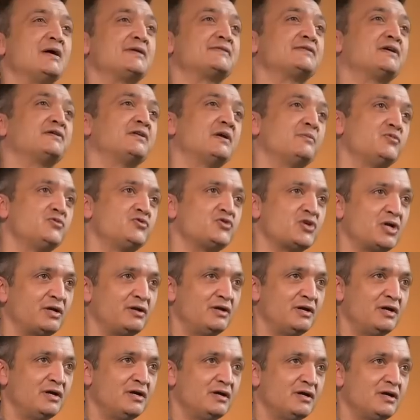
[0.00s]
un certain budget.
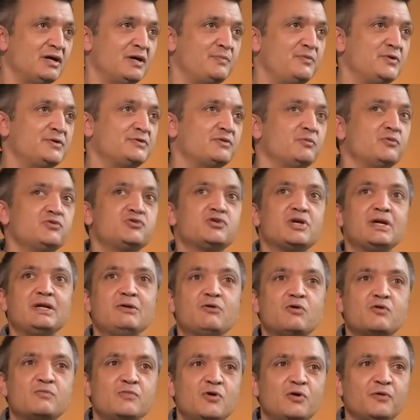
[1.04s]
Et puis ce budget, il
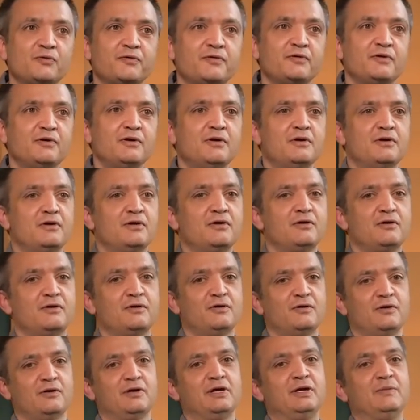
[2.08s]
augmente.
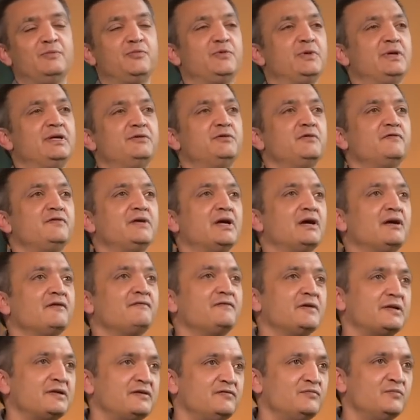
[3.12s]
et puis il devient
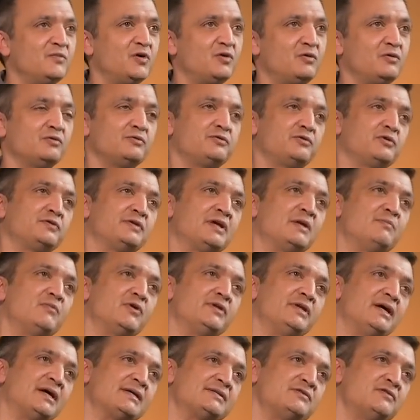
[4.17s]
effectivement totalement
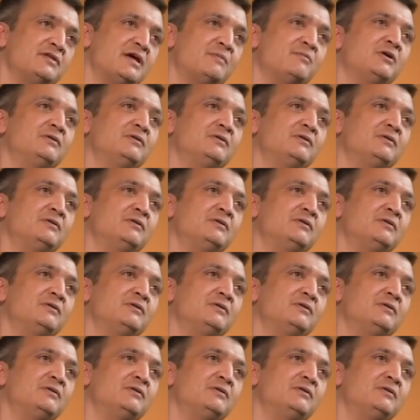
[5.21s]
déraisonnable.